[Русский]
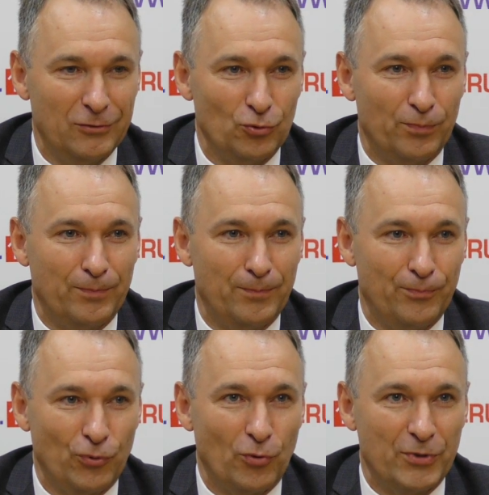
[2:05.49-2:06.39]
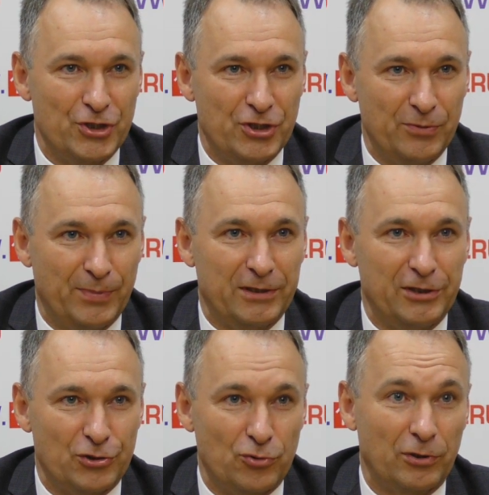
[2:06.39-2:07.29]
ту помощь и
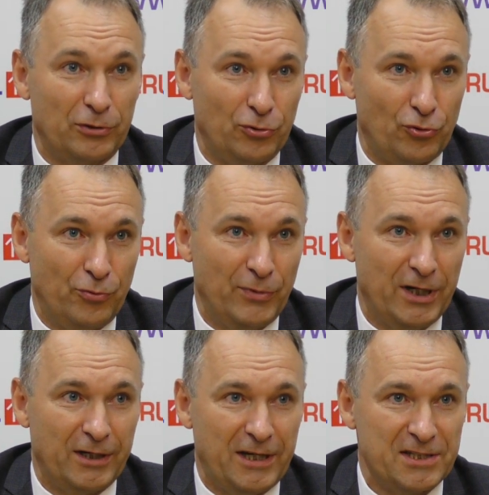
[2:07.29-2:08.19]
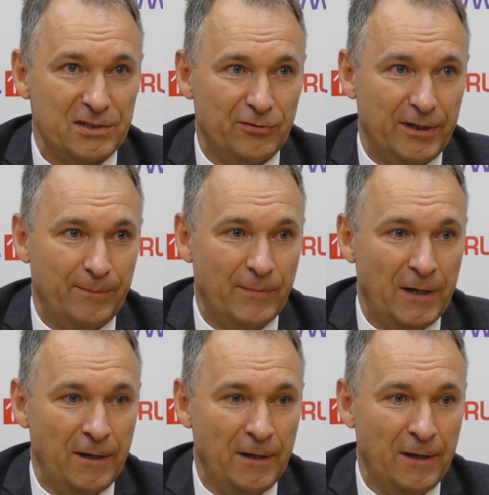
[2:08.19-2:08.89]
поддержку, которую мы оказываем.